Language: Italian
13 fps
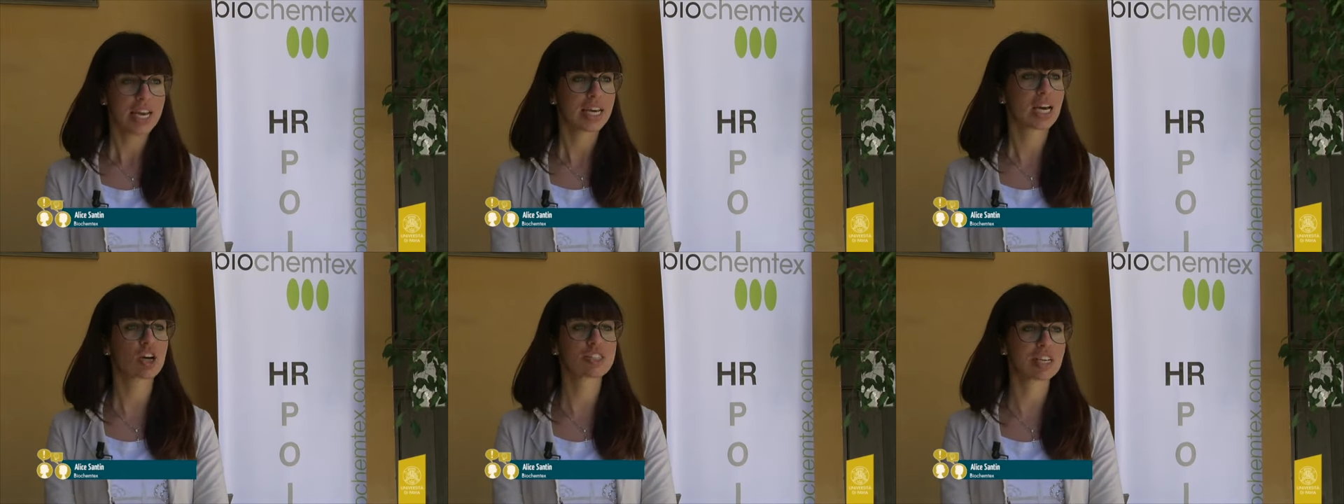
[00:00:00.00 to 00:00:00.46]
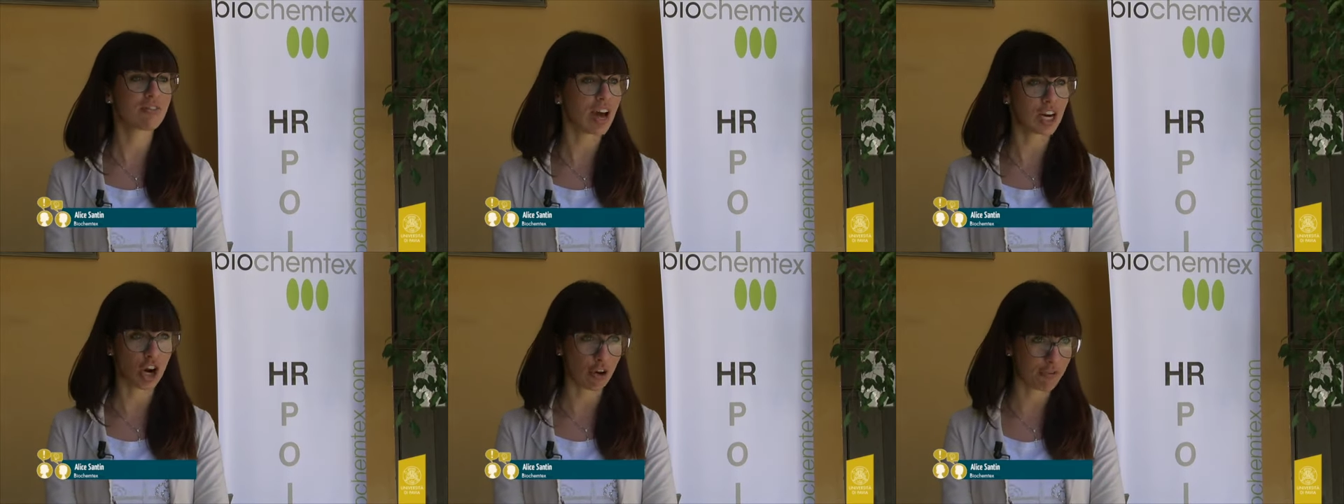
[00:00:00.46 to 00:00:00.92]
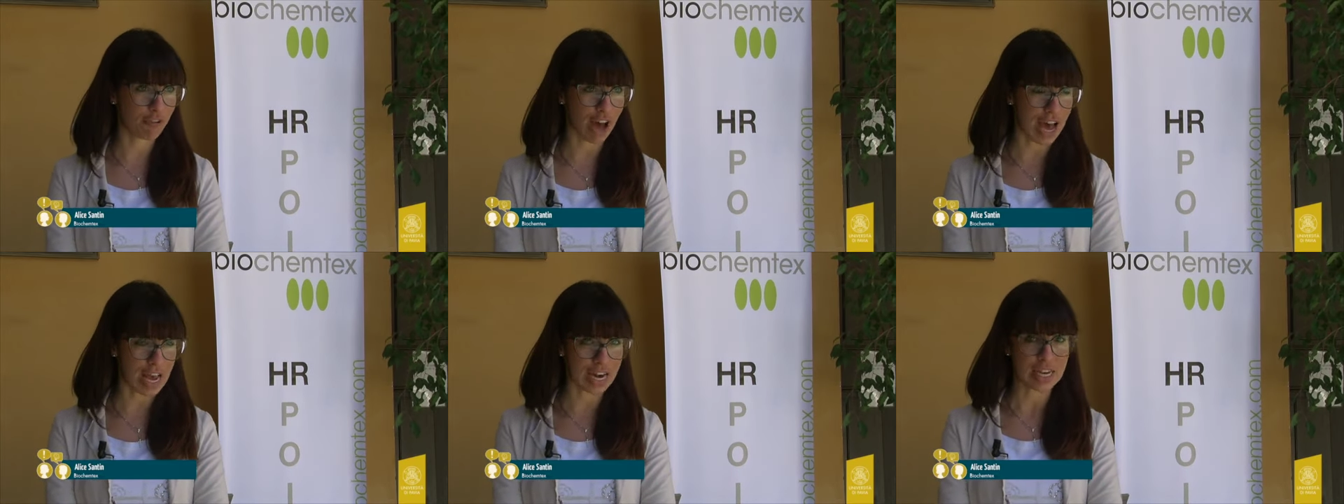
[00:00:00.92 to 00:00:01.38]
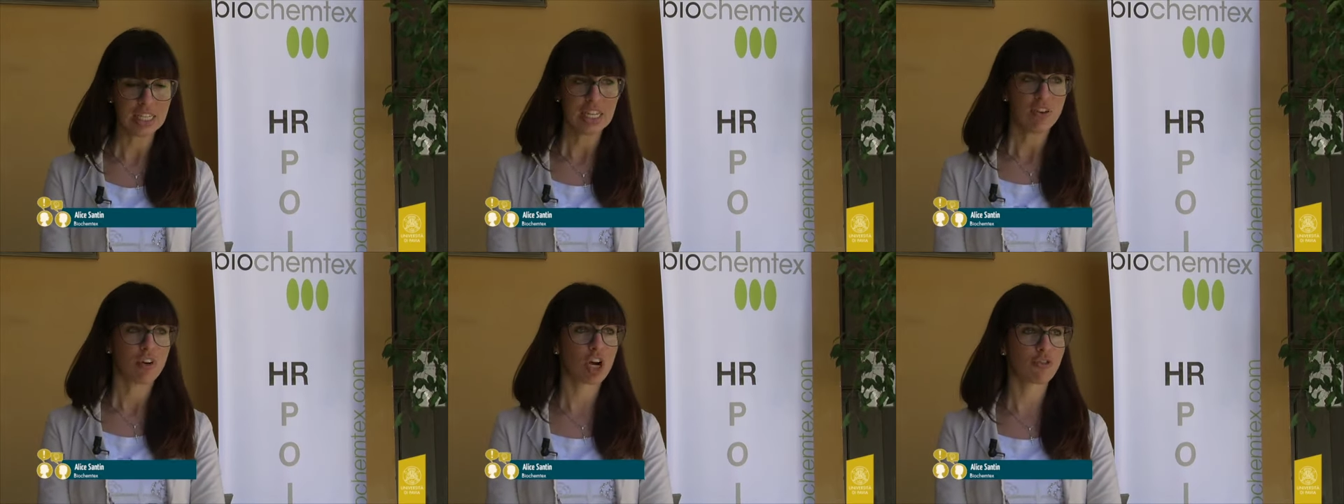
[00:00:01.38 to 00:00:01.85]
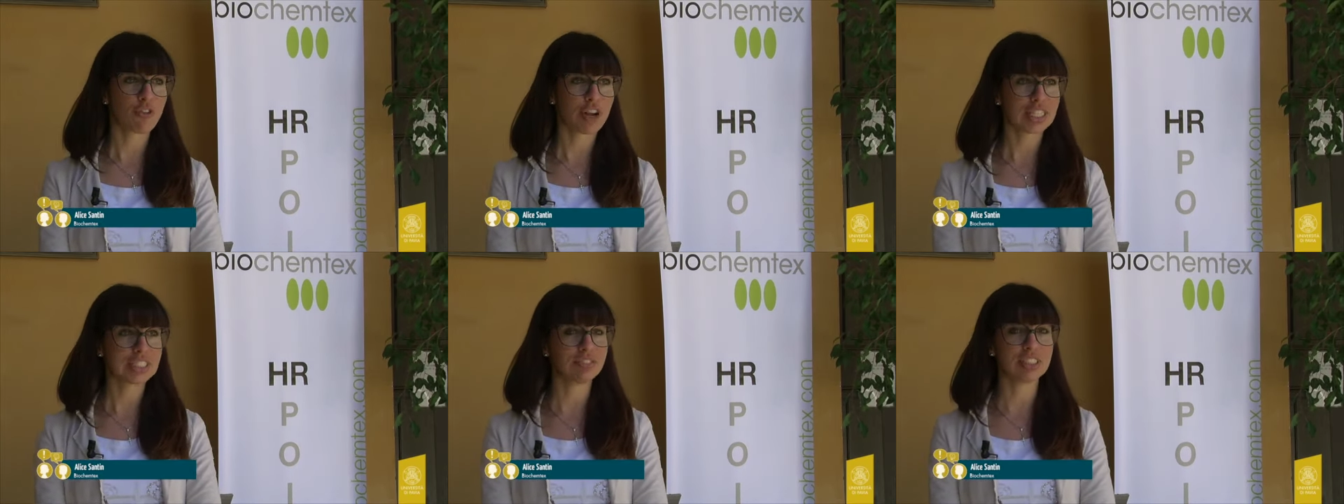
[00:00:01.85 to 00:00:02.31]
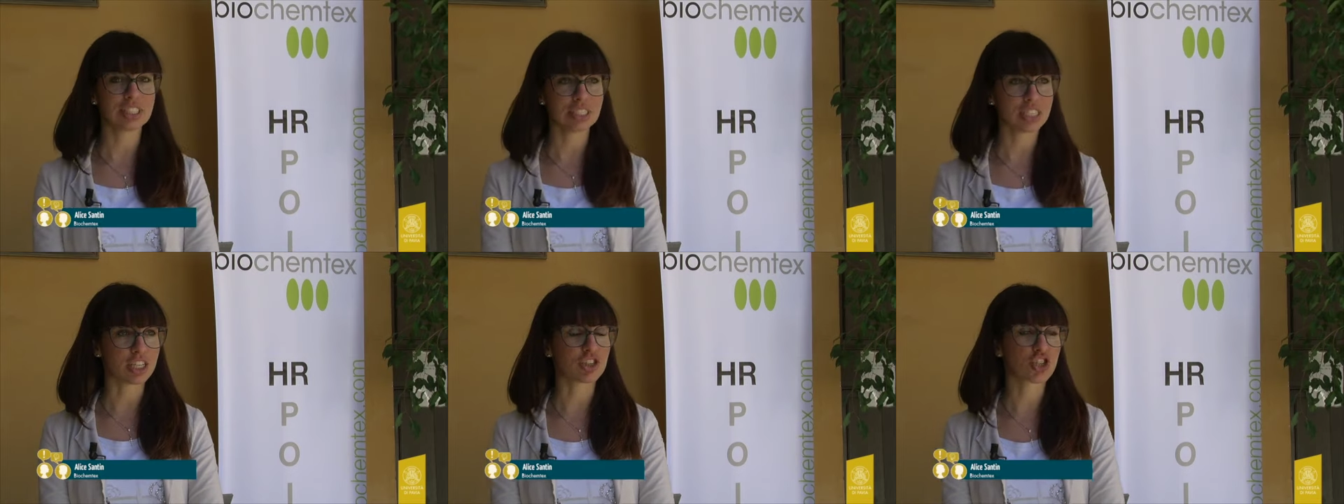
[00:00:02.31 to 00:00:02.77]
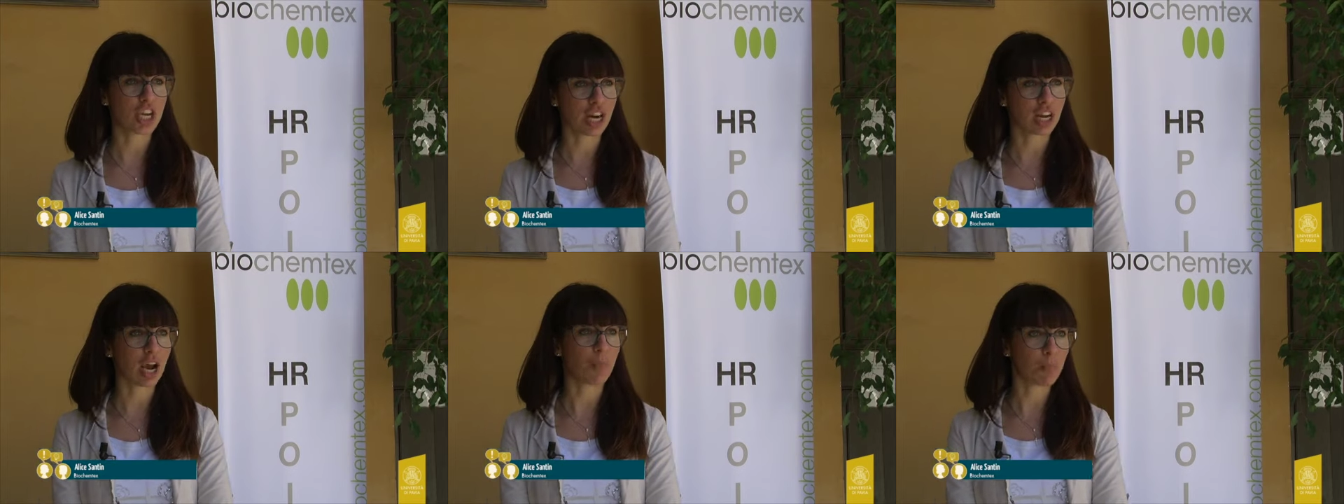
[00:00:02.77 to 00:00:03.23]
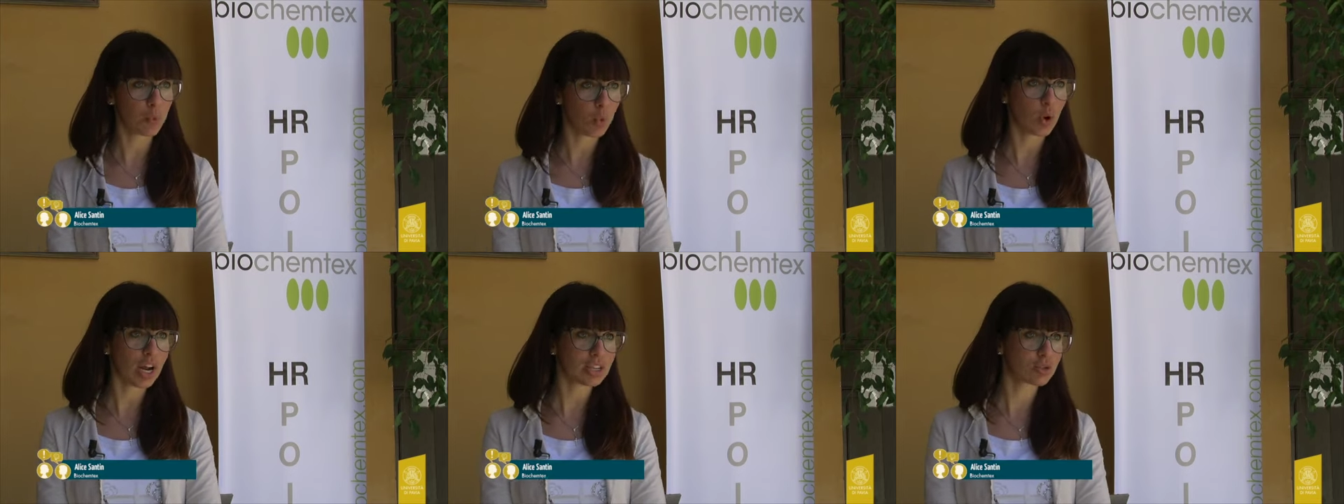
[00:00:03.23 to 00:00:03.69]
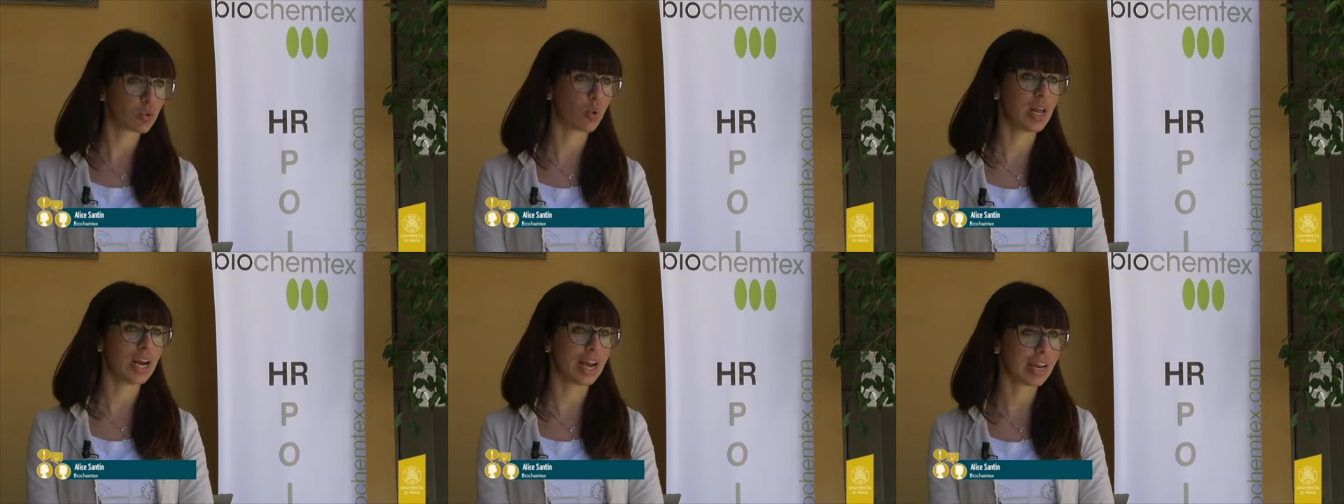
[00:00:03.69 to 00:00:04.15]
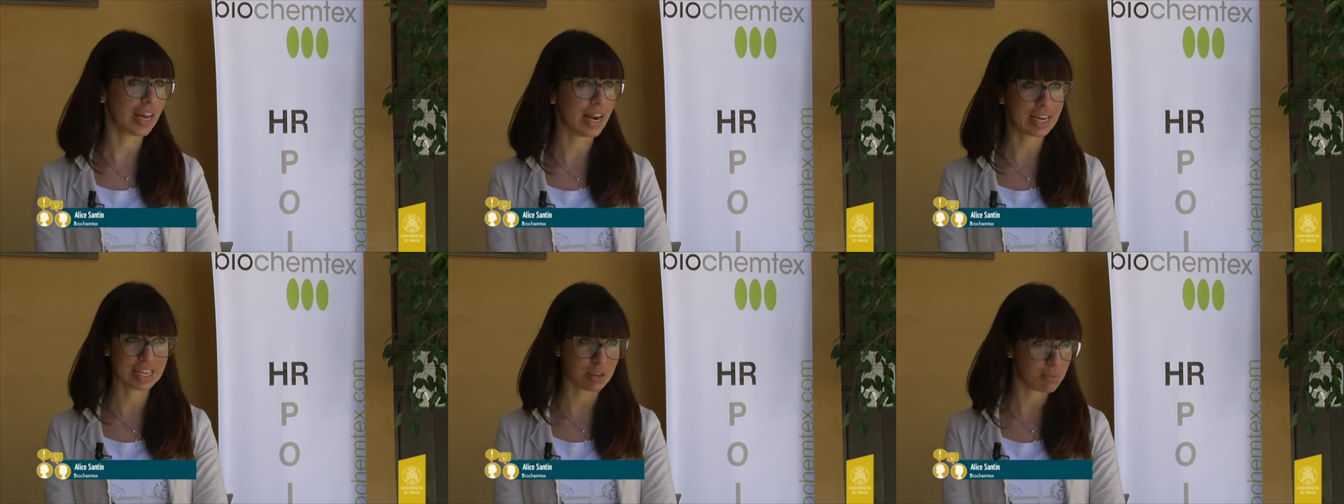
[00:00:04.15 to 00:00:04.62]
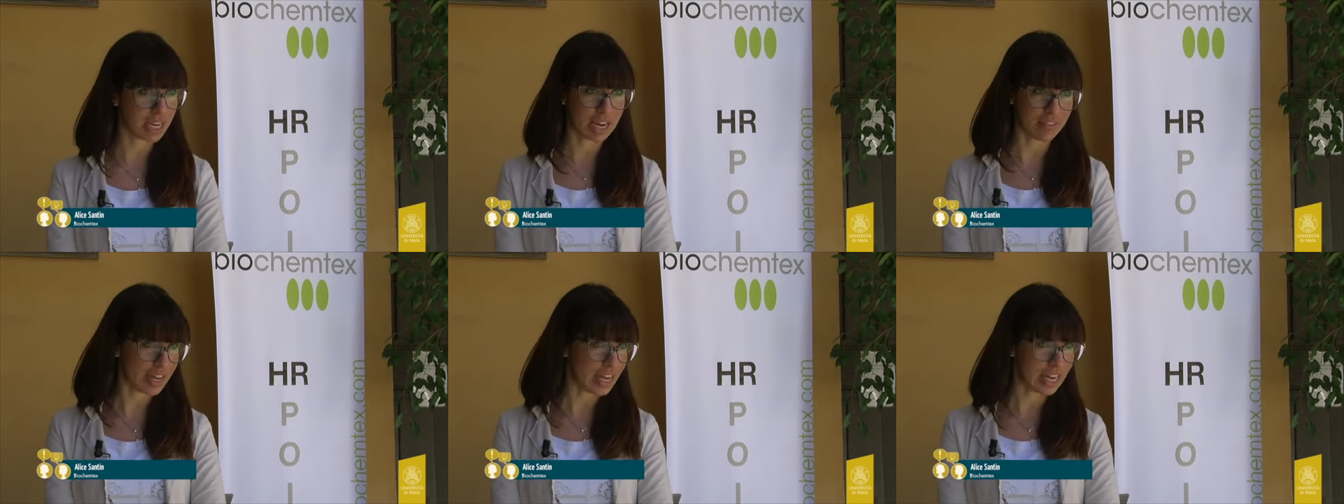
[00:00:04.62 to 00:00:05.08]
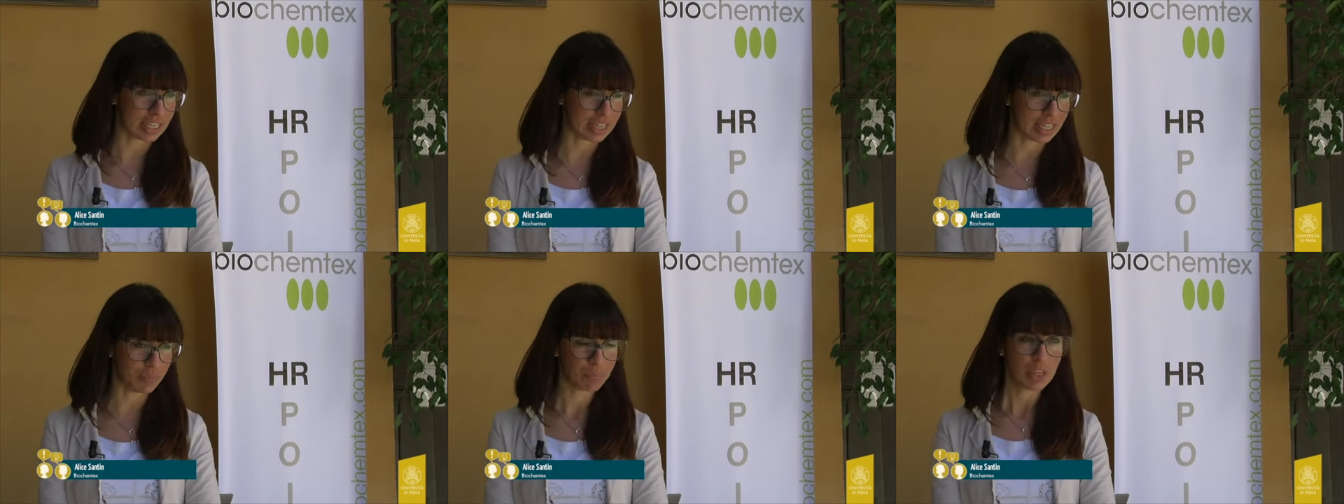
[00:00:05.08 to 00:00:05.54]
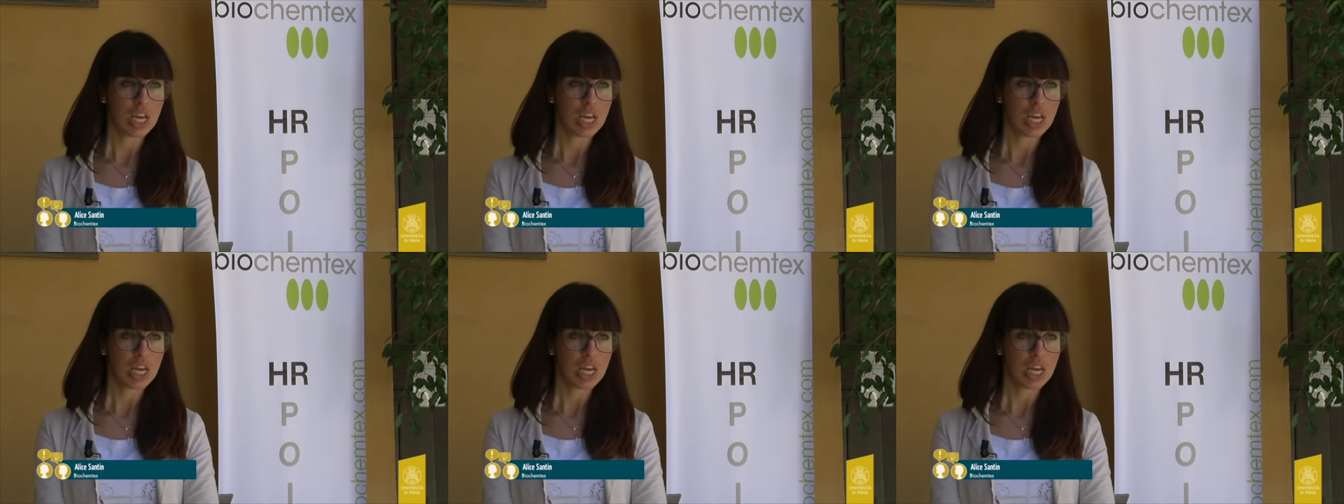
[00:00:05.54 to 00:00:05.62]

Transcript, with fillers: Che cosa vanno a fare? Vanno a fare attività di ricerca pura su quella che è la chimica verde.